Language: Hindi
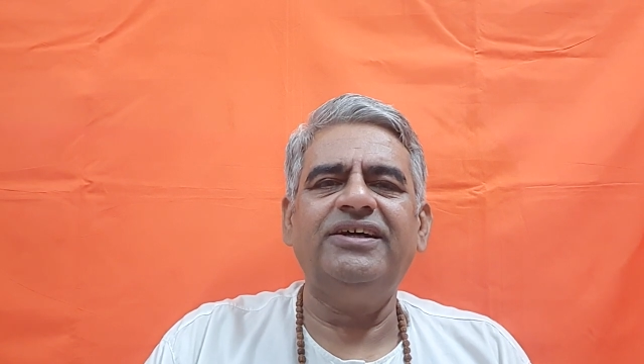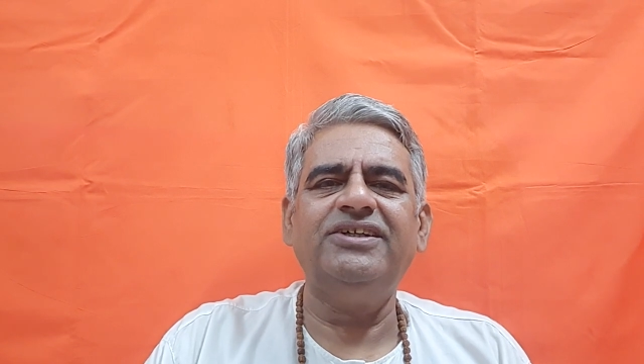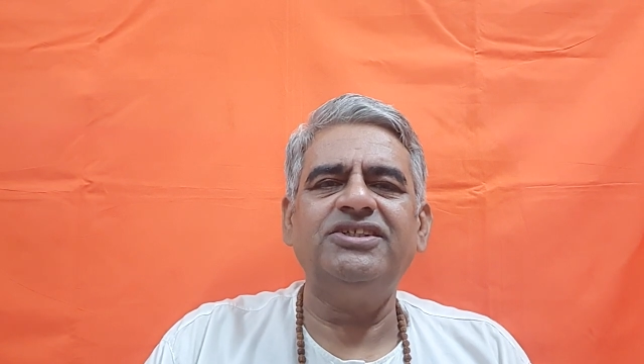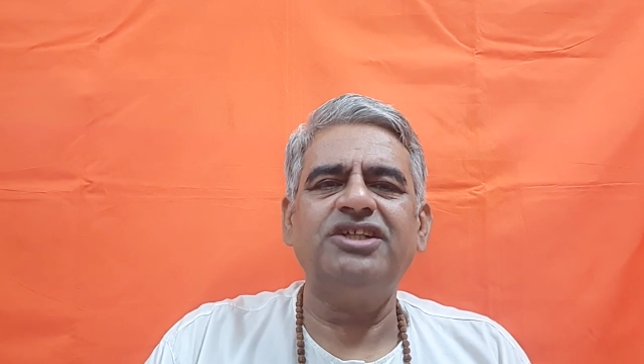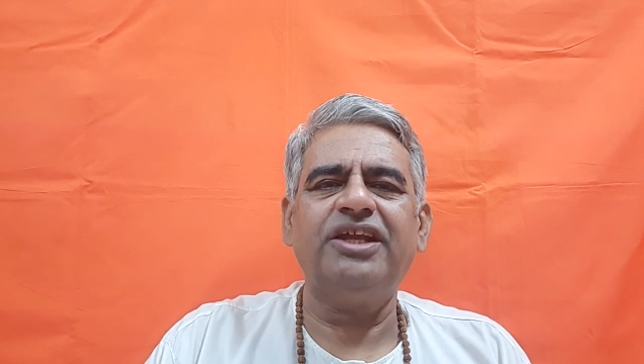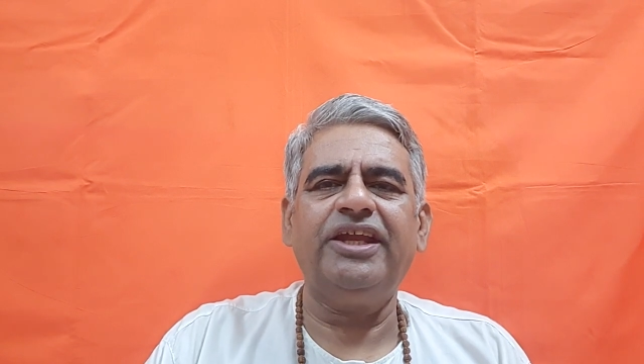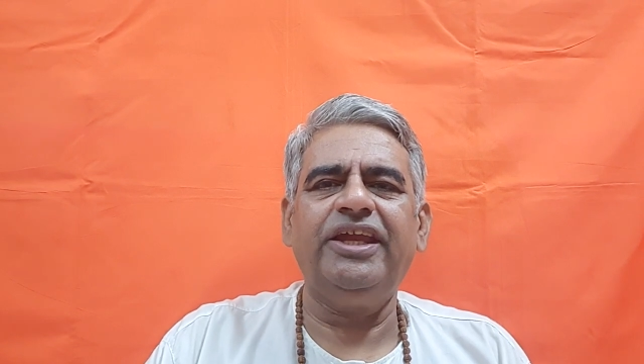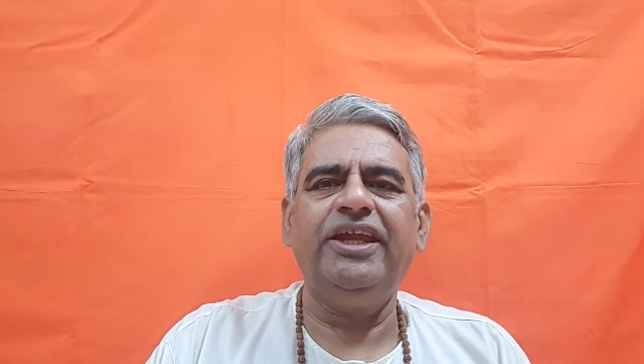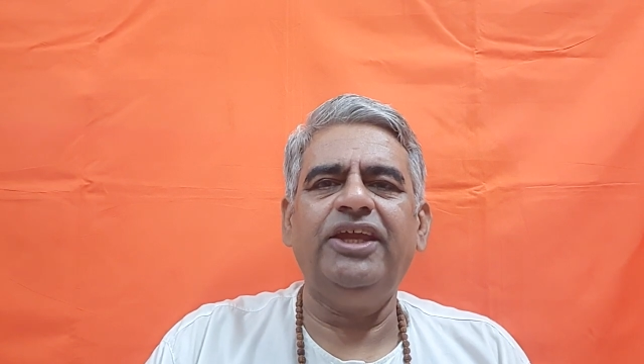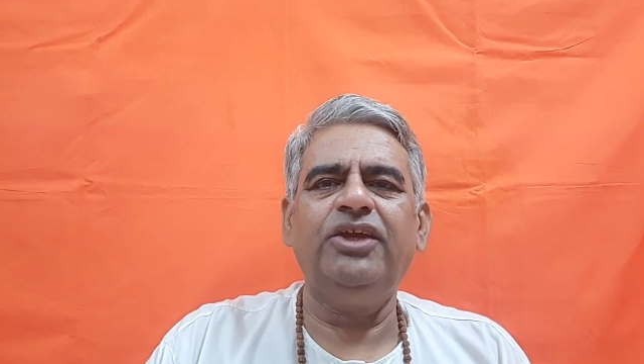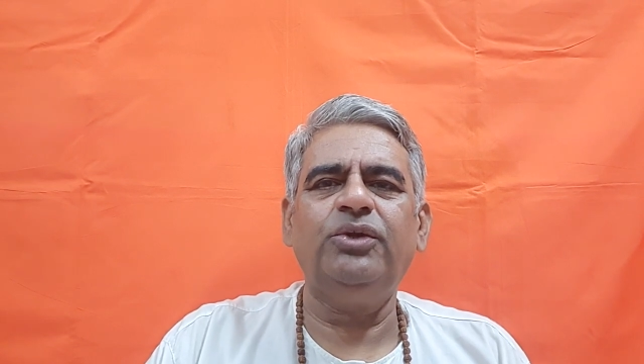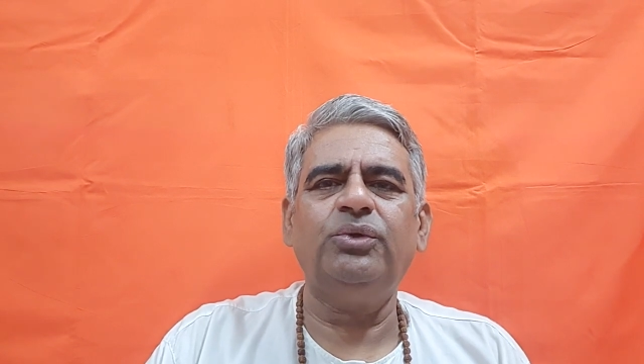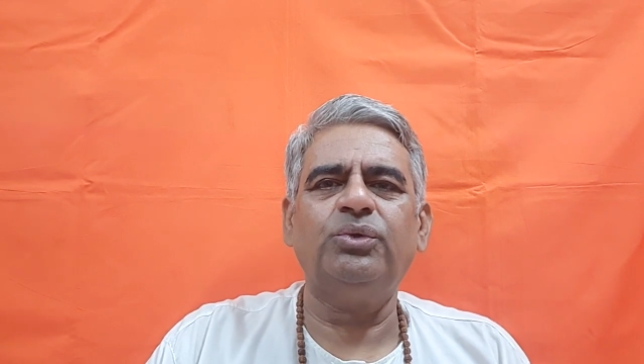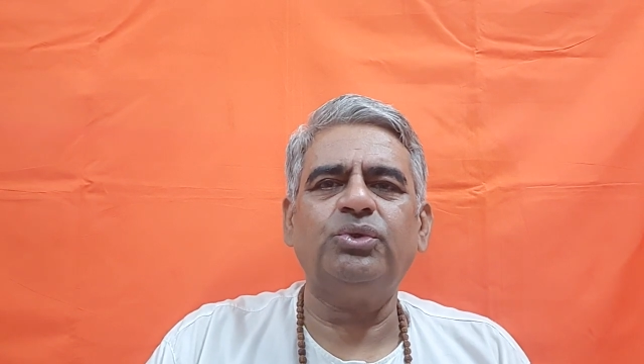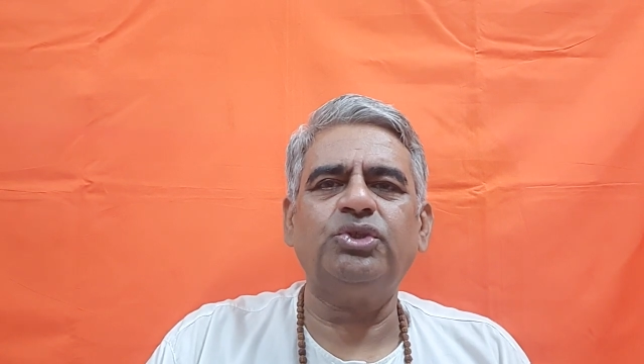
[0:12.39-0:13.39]
श्री
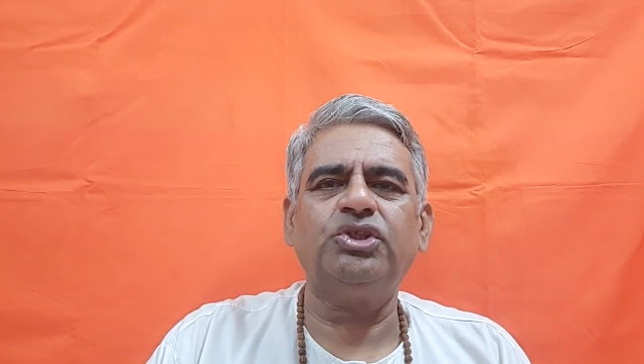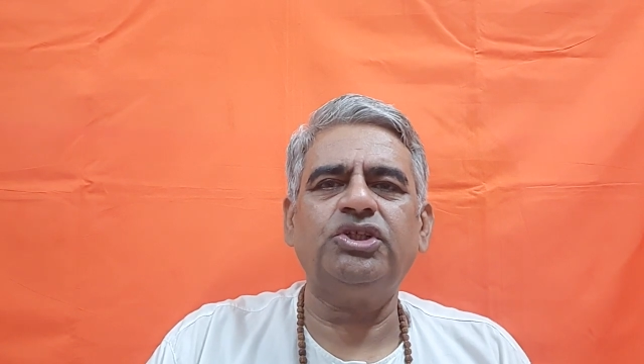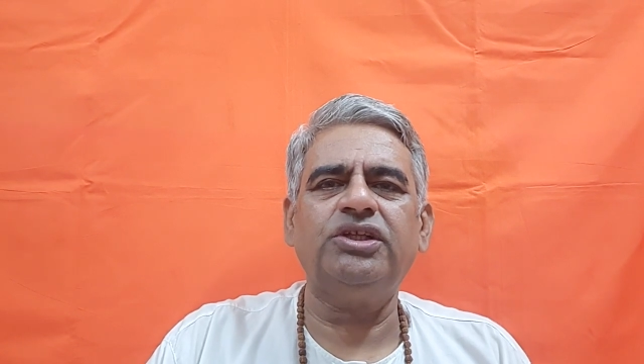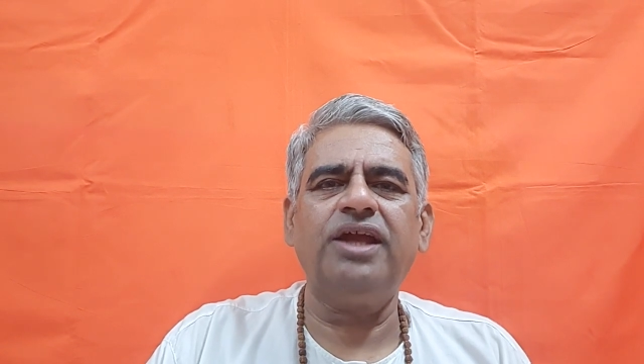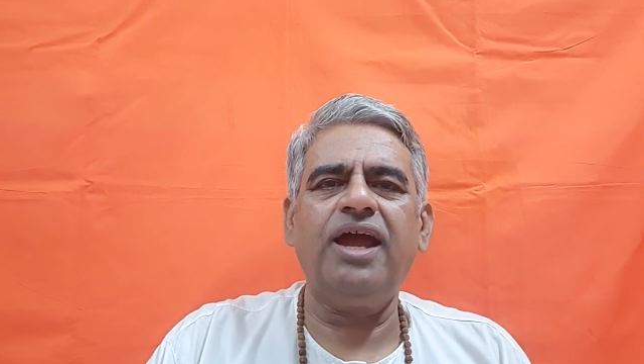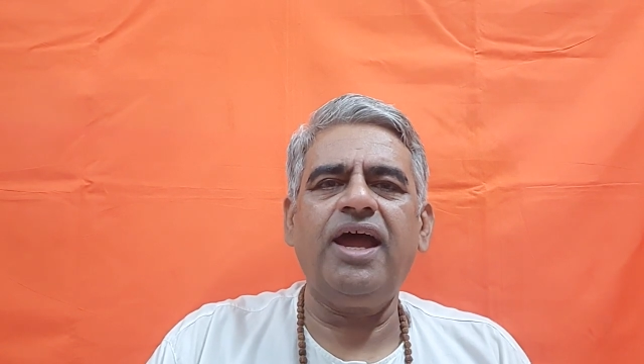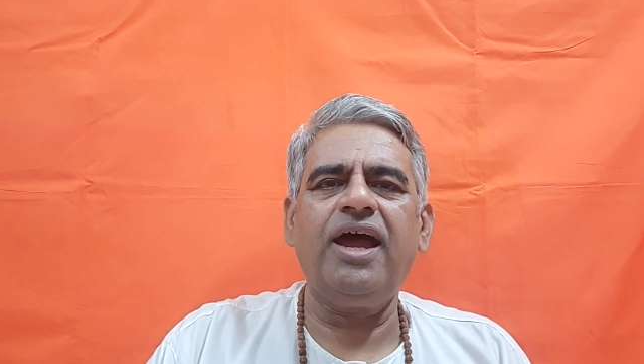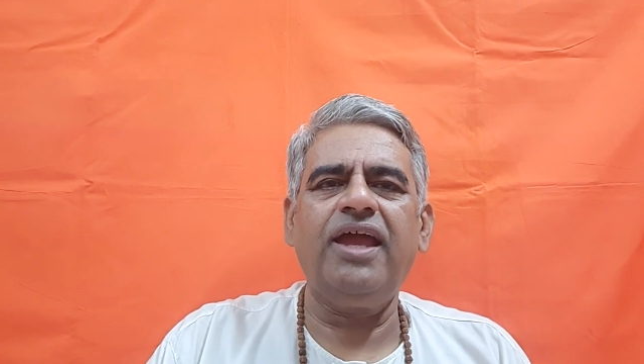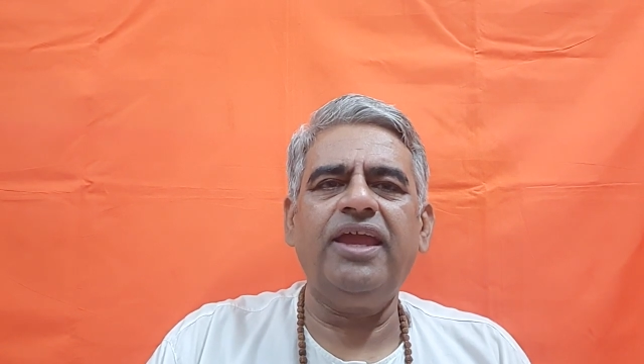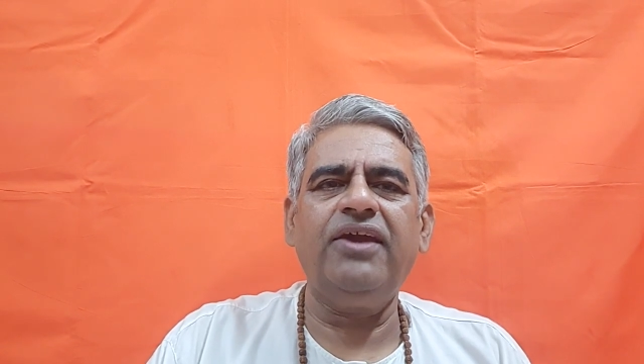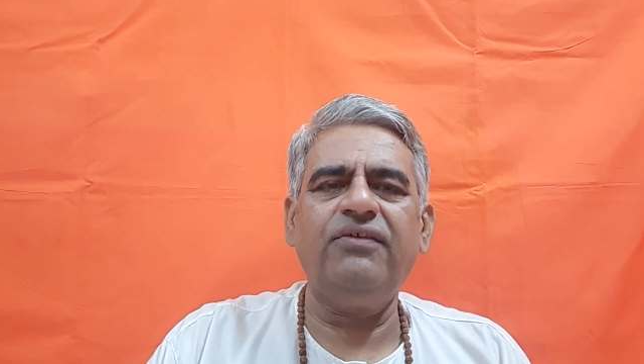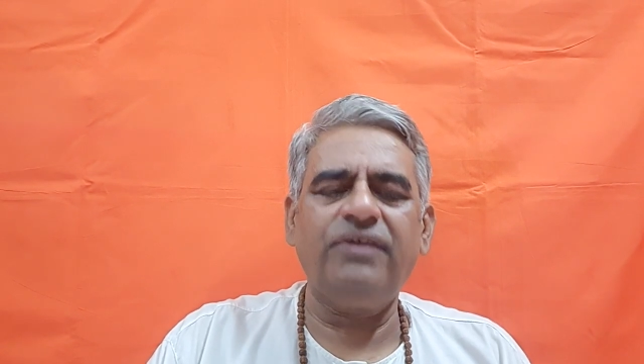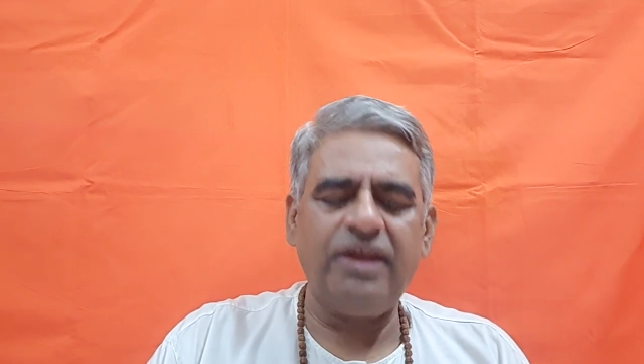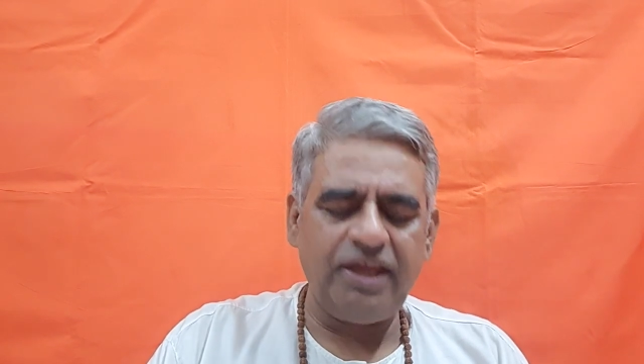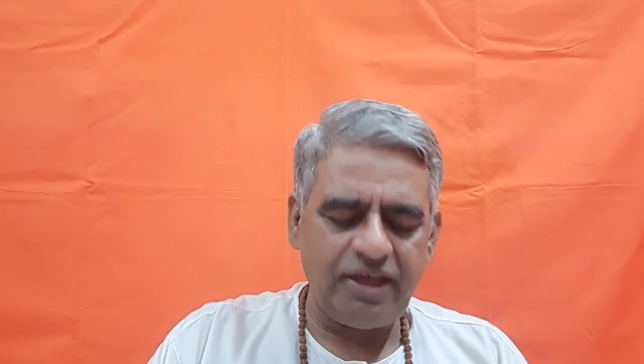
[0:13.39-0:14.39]
श्रीकृष्णाय
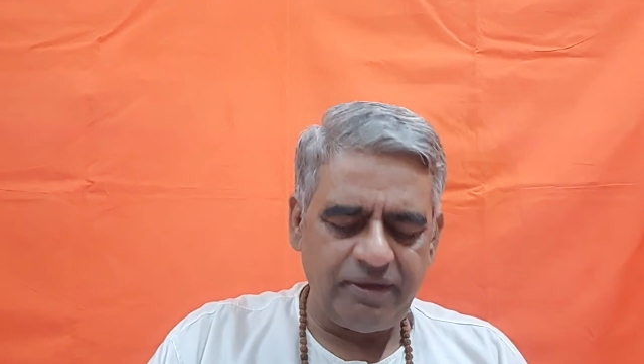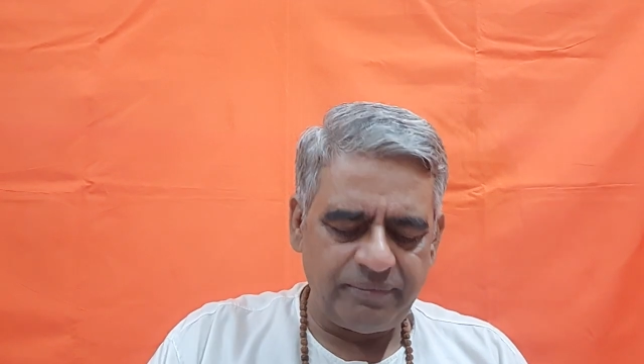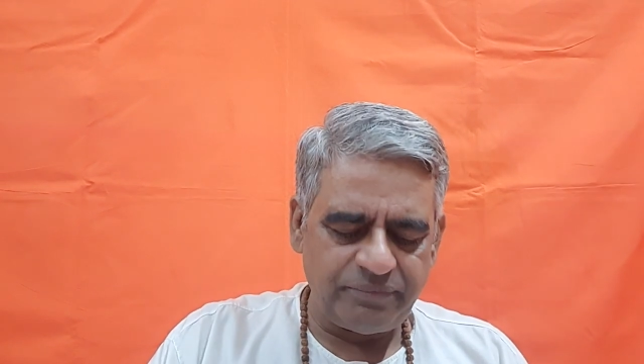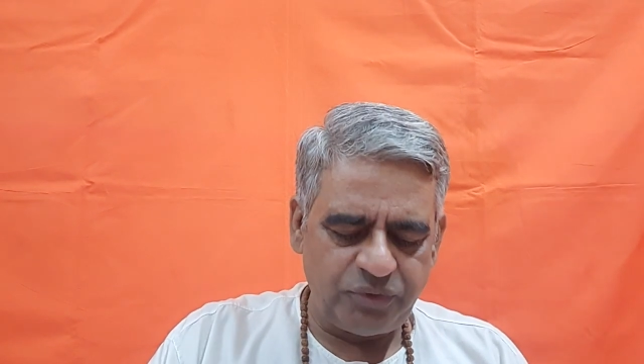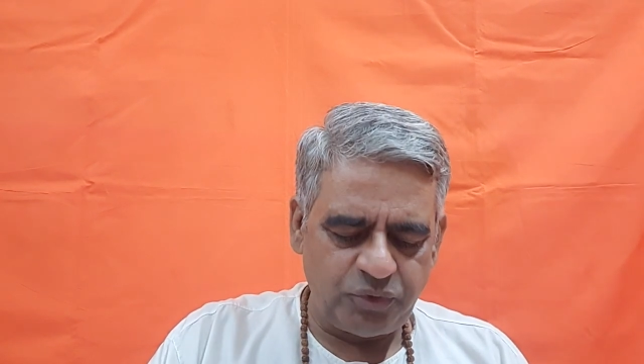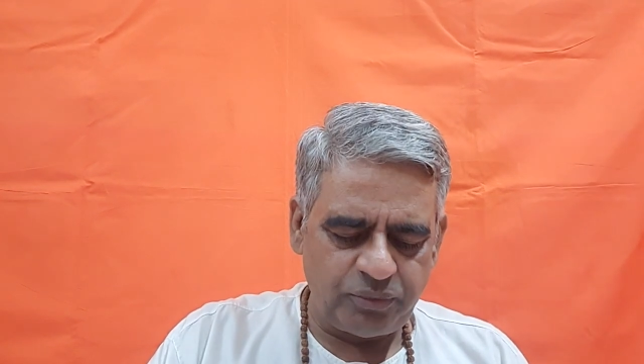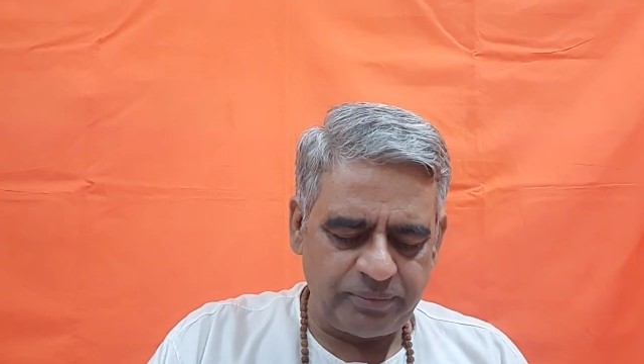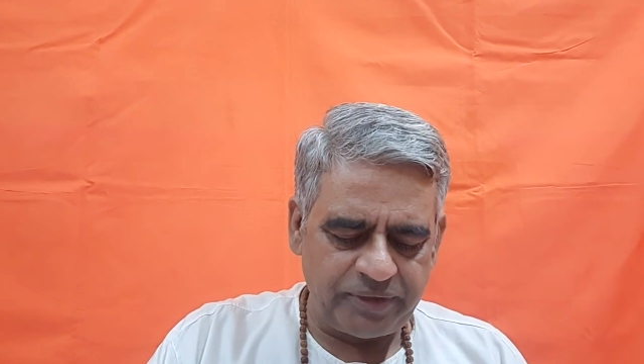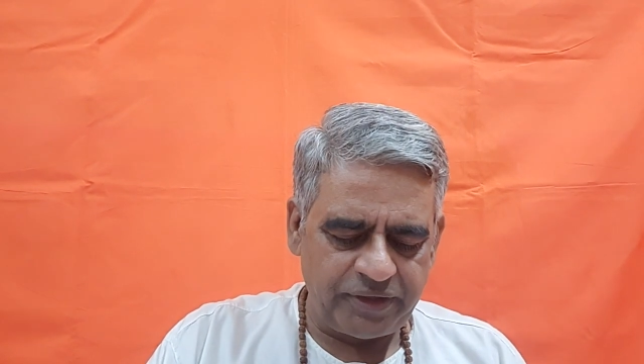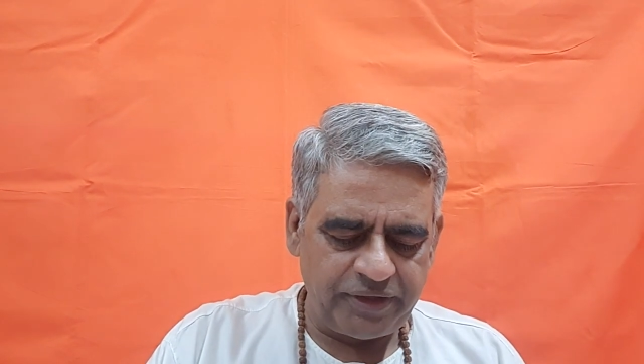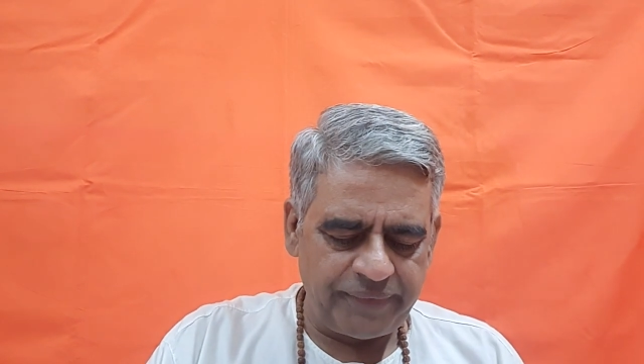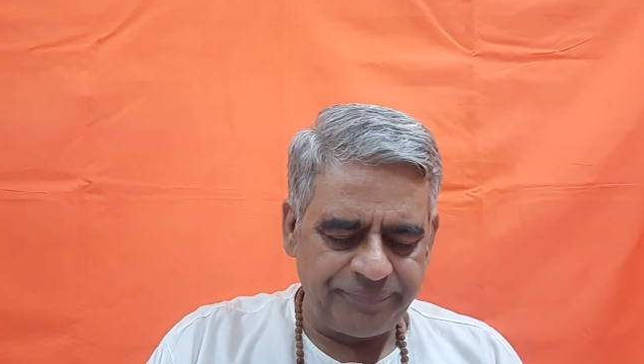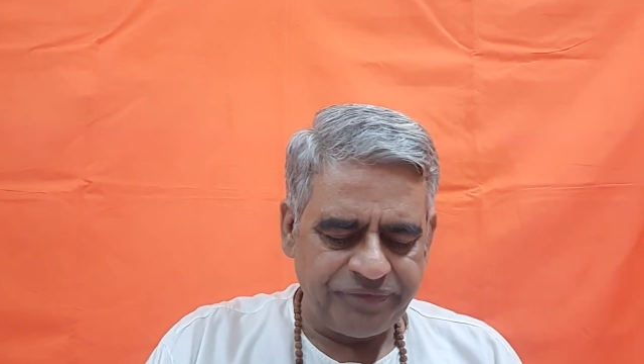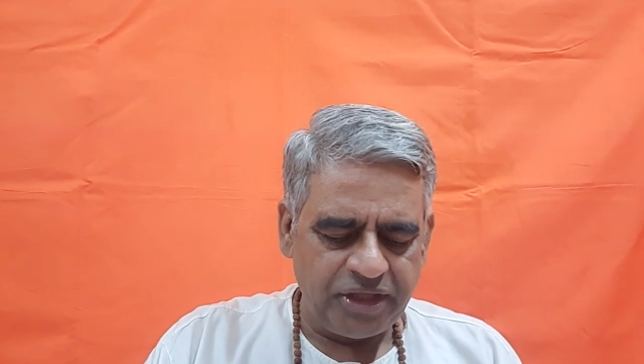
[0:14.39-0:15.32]
वयम नुमः